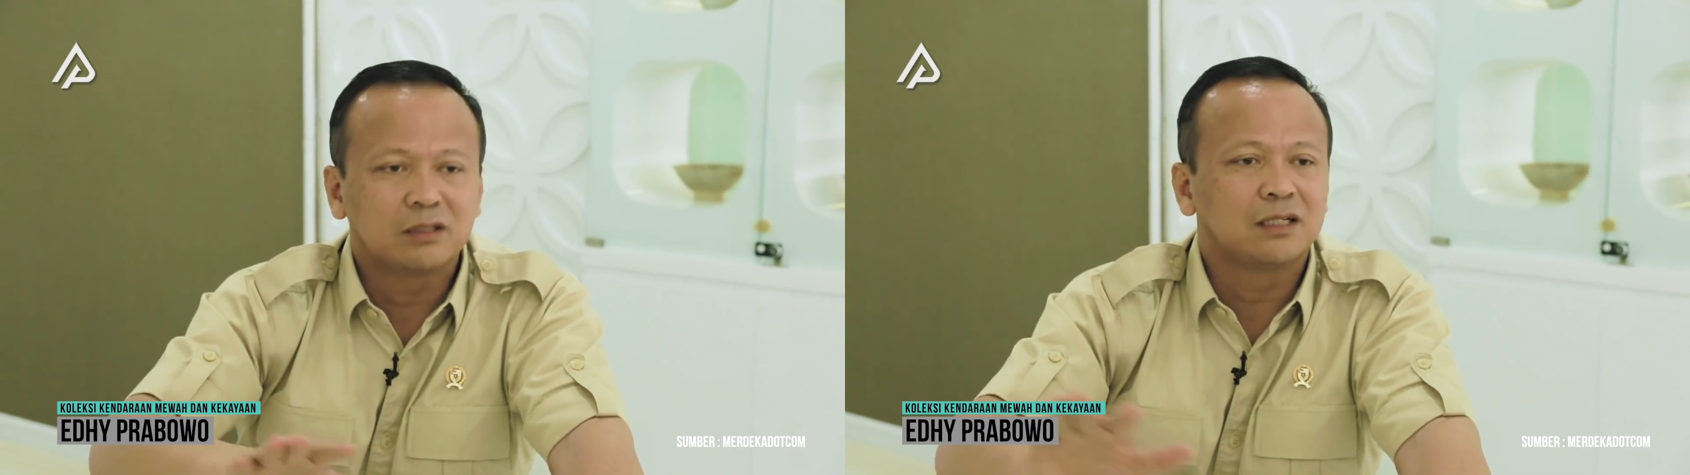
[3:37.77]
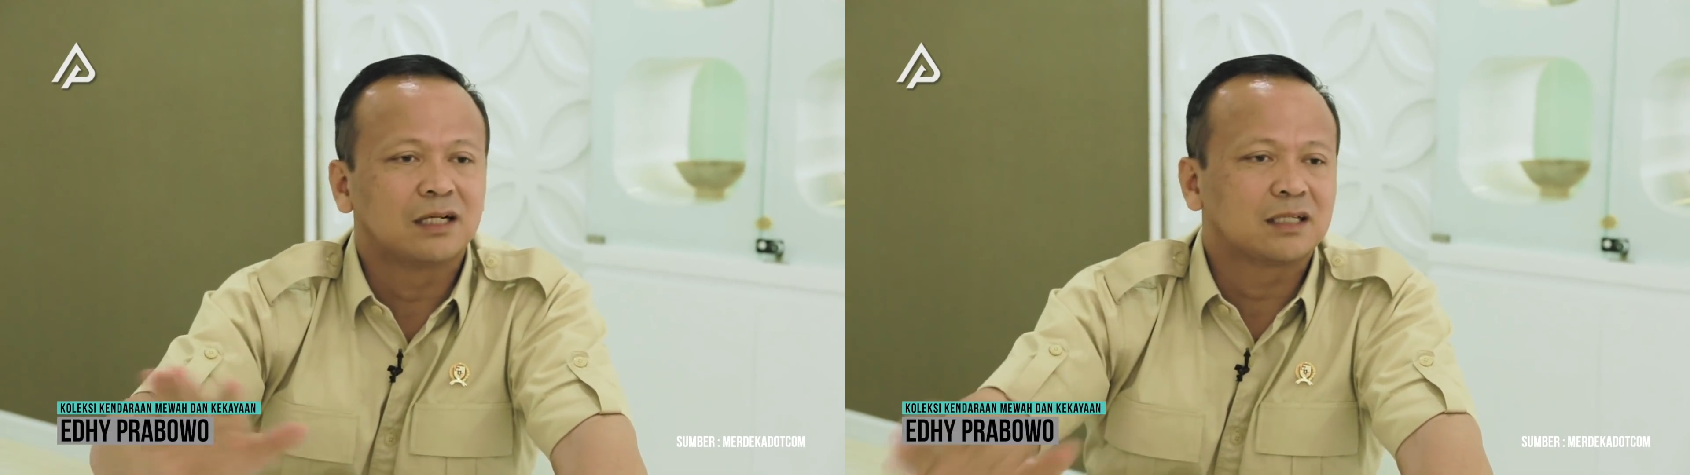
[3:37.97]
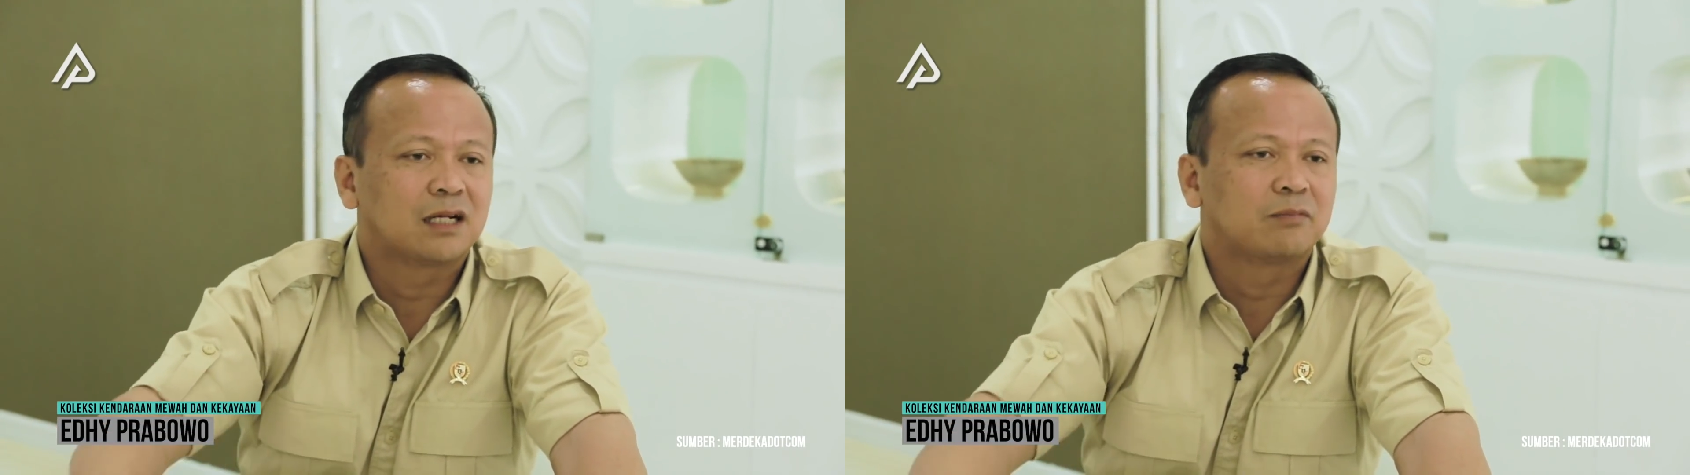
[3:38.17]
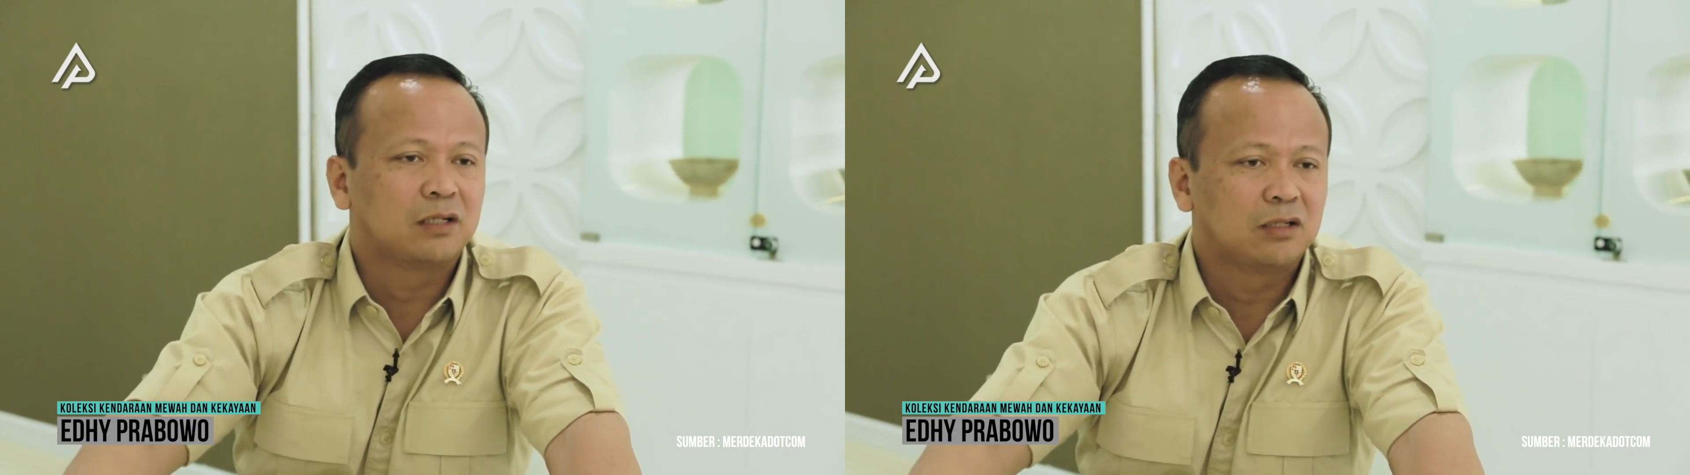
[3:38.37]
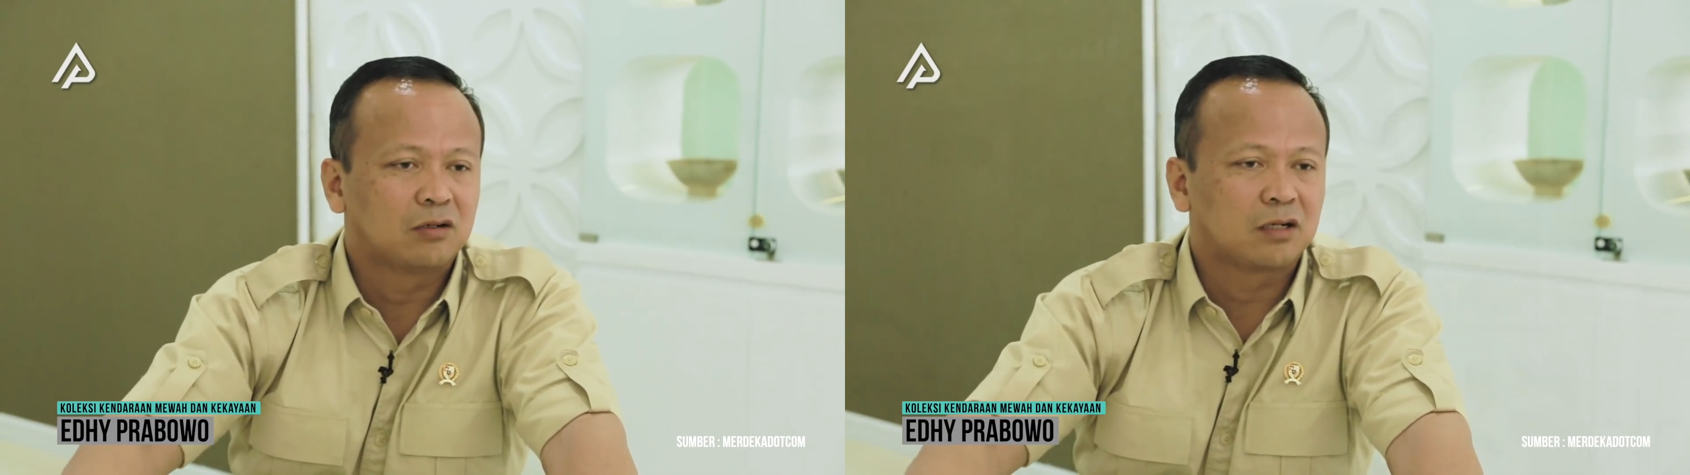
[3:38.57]
berhasil
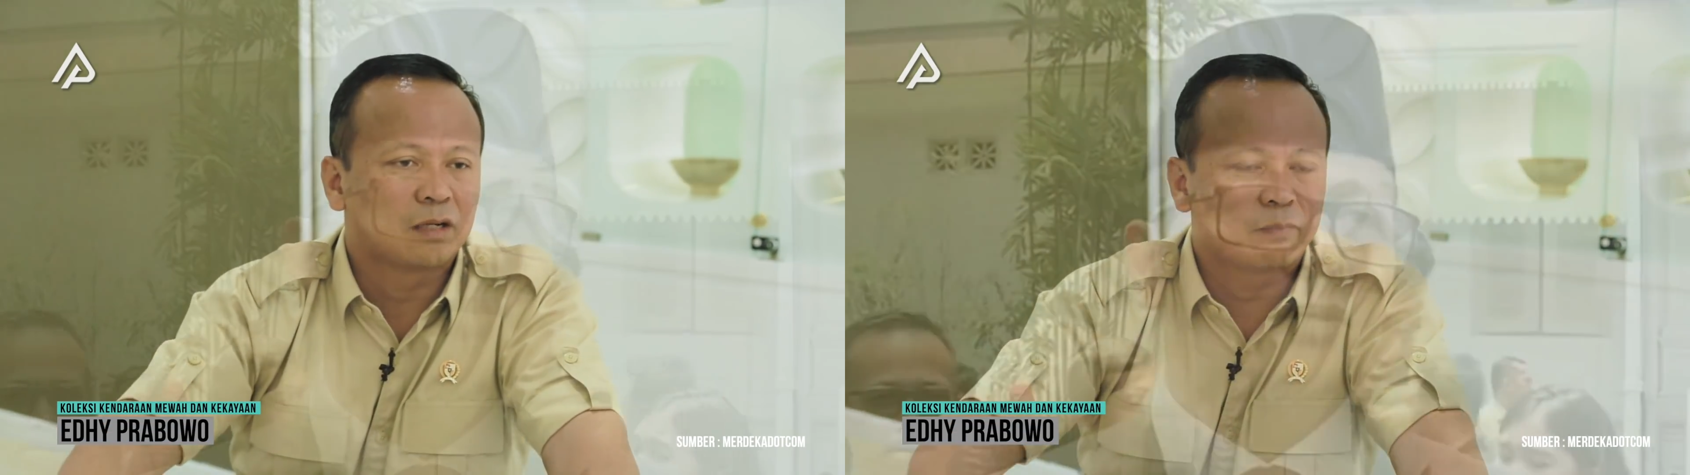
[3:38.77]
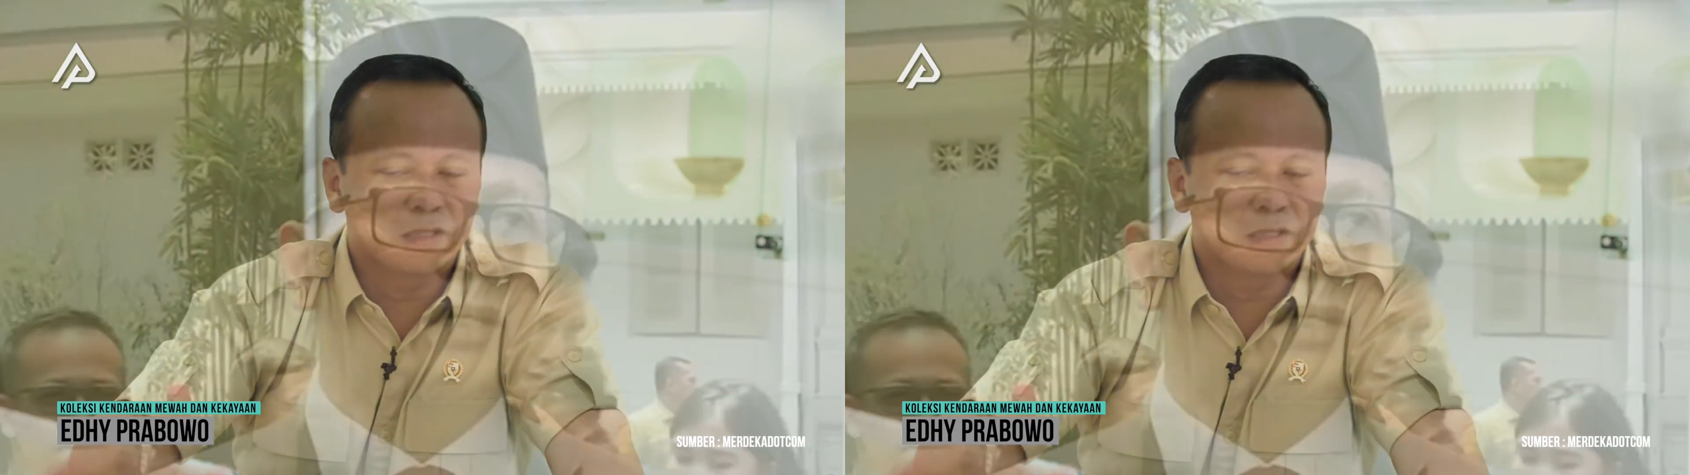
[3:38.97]
diraih.